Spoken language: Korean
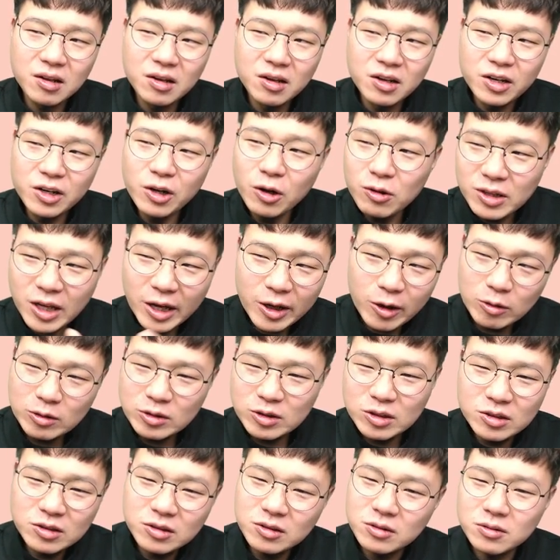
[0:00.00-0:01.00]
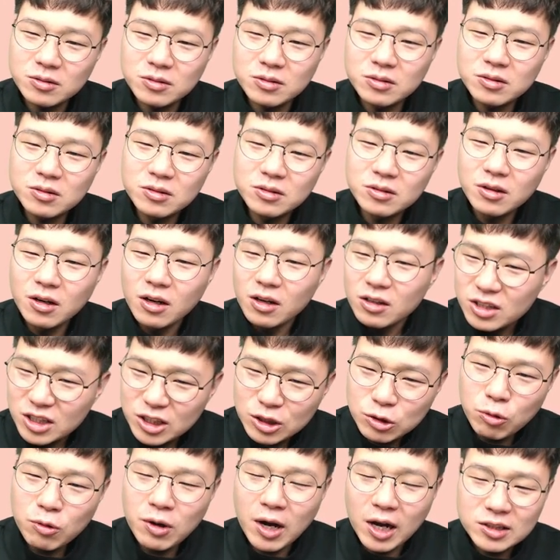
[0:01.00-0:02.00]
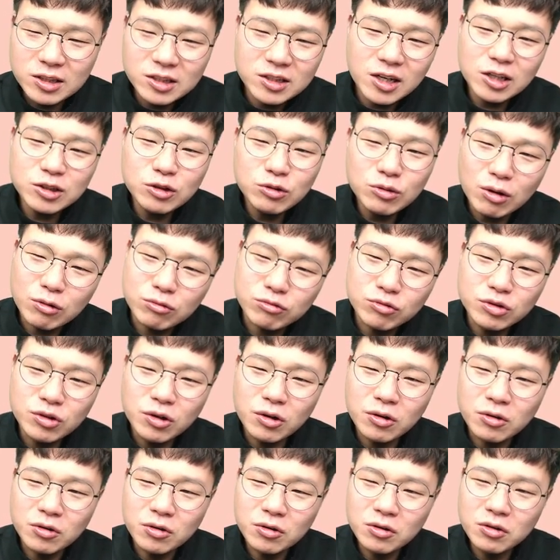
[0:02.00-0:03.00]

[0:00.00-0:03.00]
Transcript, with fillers: 이런 다이어트는 지속 가능하지도 않고요.